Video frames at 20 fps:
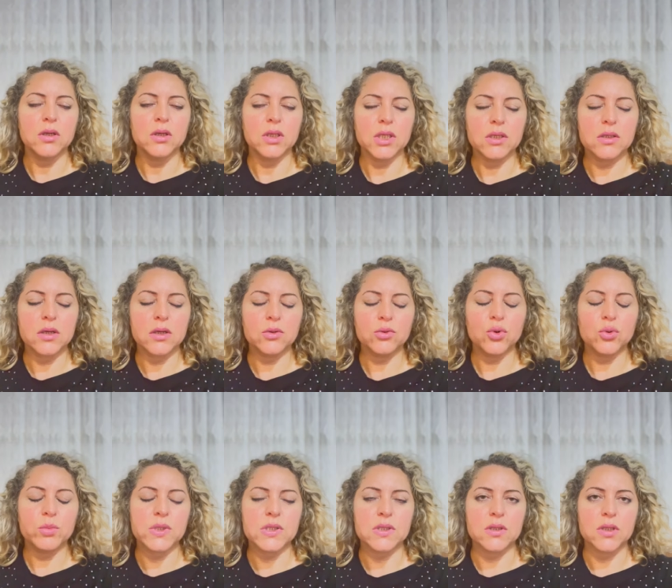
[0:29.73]
İdrar
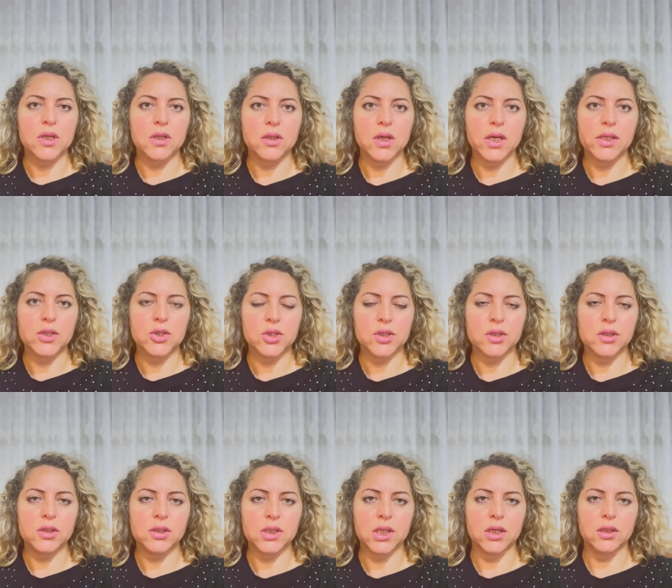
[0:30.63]
torbasından
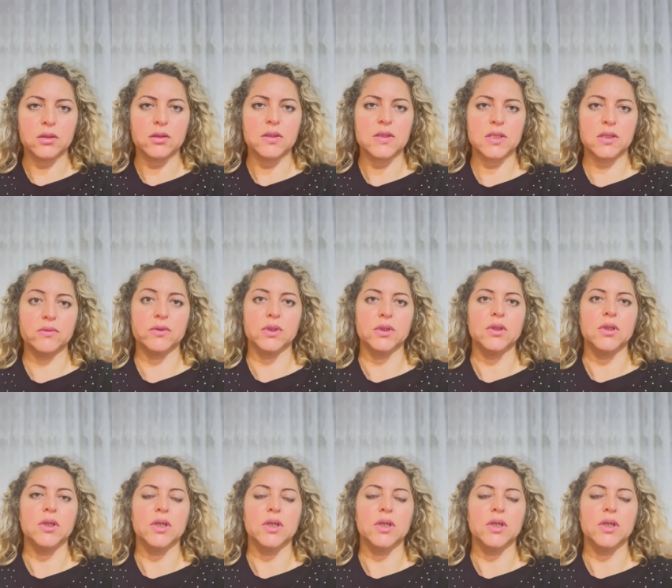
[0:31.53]
ayrıştırılırken sıvı,